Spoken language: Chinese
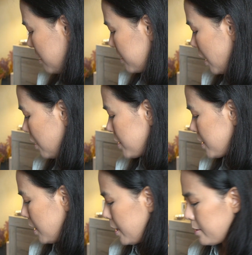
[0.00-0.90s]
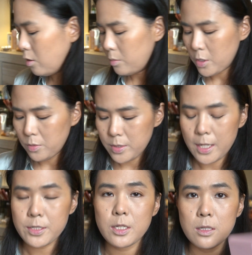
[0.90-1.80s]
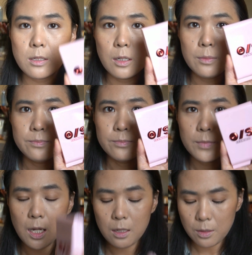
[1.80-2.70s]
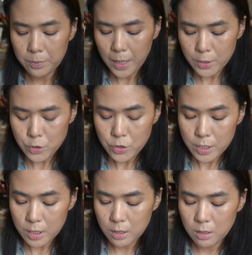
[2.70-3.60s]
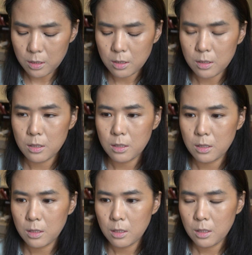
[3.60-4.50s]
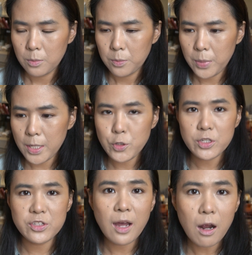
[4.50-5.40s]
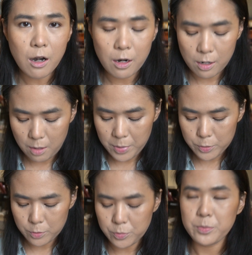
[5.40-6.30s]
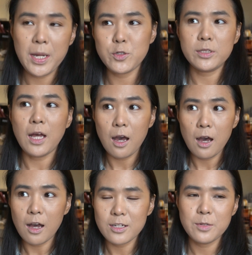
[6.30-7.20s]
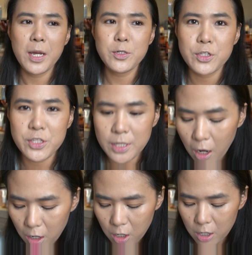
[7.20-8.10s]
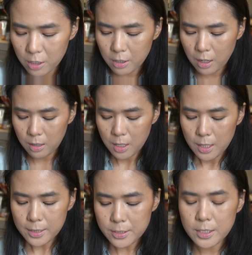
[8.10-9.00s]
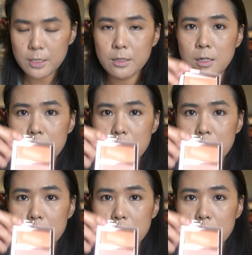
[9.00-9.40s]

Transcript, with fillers: 然后接下来呢，我们用一下这一个啊，Patrick。Patrick Star 啊，Patrick 不是 Patrick，他是 Patrick Star 啊。他这一个